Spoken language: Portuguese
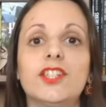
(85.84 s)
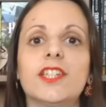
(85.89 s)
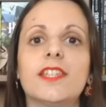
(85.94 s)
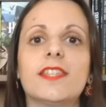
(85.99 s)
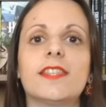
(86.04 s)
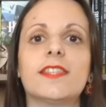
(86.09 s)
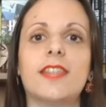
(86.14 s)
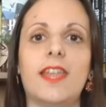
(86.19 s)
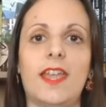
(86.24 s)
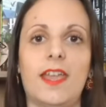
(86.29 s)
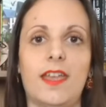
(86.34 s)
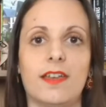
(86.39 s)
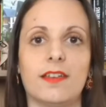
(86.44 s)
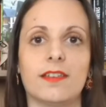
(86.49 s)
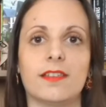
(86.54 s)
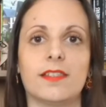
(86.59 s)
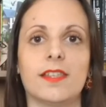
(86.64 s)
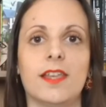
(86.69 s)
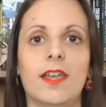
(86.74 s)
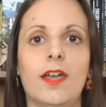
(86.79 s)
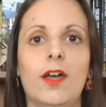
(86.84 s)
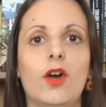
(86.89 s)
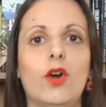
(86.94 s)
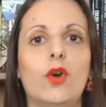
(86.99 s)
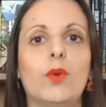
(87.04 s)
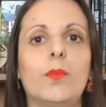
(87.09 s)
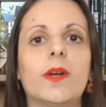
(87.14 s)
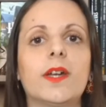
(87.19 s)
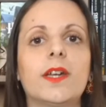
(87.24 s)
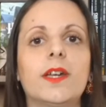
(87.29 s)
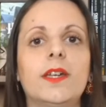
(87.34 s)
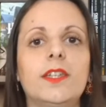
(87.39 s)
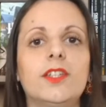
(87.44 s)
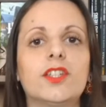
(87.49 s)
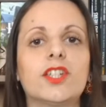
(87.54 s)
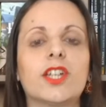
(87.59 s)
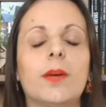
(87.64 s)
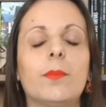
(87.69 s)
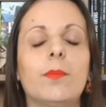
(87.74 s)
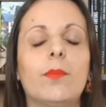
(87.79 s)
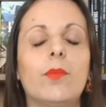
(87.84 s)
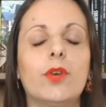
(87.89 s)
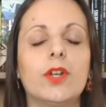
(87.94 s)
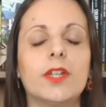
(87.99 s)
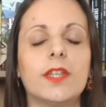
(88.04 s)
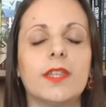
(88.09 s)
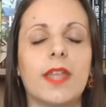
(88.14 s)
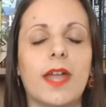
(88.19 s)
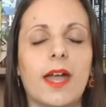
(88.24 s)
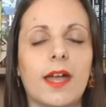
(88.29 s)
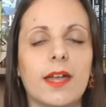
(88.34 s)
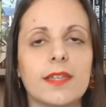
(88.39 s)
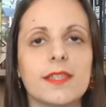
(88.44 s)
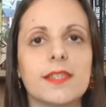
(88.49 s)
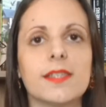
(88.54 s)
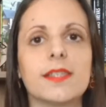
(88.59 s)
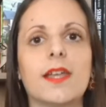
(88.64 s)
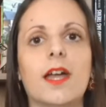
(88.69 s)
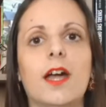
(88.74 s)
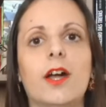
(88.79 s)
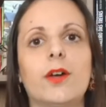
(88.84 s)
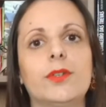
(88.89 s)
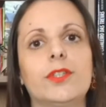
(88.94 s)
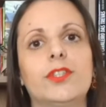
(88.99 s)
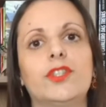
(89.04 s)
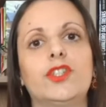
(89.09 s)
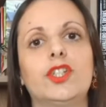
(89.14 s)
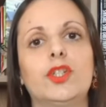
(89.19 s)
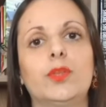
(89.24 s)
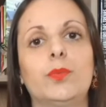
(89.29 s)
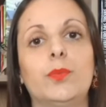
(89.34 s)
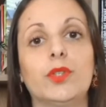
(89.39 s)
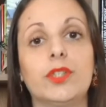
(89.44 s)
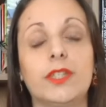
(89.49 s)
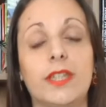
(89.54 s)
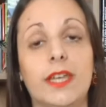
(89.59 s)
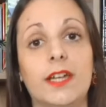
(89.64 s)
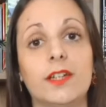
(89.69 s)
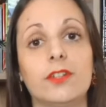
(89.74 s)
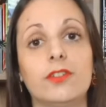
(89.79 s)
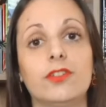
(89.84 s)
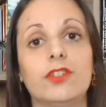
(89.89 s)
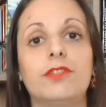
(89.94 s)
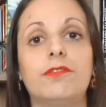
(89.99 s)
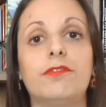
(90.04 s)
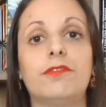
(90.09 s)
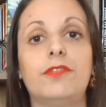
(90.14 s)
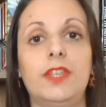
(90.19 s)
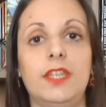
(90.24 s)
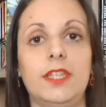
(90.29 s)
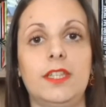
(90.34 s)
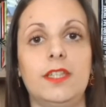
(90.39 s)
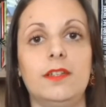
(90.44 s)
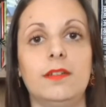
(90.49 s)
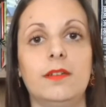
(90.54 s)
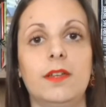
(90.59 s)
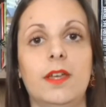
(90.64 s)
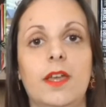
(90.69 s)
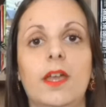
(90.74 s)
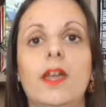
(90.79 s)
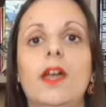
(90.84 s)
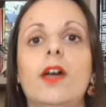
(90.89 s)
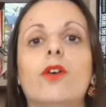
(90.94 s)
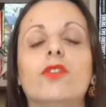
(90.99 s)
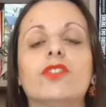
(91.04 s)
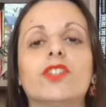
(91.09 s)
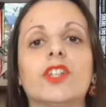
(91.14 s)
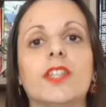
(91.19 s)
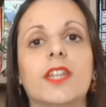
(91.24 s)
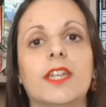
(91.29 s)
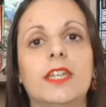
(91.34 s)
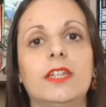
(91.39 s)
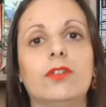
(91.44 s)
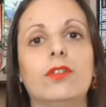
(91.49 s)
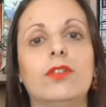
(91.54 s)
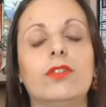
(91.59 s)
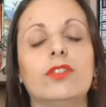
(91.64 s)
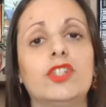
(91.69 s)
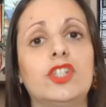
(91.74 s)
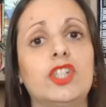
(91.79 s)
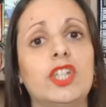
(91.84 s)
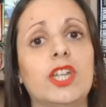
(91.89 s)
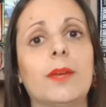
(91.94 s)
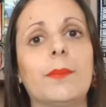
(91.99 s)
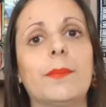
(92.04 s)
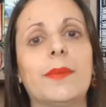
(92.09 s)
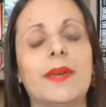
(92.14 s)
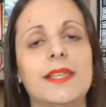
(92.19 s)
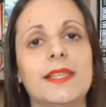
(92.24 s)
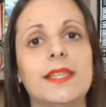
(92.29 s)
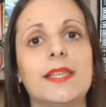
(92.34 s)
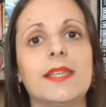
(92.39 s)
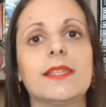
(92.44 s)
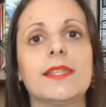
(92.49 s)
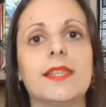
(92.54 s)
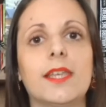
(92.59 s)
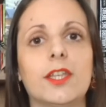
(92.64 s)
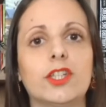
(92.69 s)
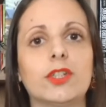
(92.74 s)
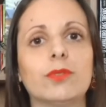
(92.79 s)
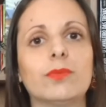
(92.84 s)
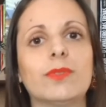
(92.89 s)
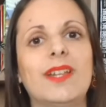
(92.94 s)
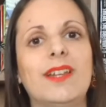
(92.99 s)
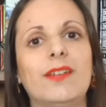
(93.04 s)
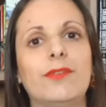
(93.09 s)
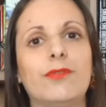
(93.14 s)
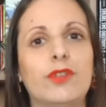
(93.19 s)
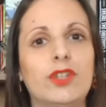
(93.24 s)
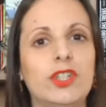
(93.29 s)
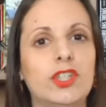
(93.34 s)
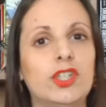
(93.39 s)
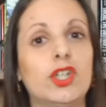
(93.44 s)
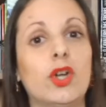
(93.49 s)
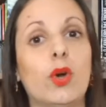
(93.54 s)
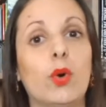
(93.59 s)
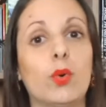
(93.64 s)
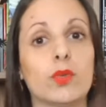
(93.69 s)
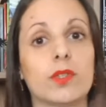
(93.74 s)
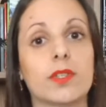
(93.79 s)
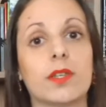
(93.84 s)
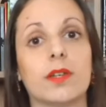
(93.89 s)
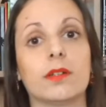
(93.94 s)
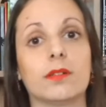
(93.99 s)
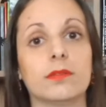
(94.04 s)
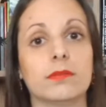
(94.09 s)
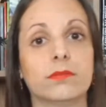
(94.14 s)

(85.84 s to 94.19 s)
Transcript: e as Serras. Uma crítica mordaz ao estilo moderno de vida, onde a tecnologia mais recente é um telefone de rosca.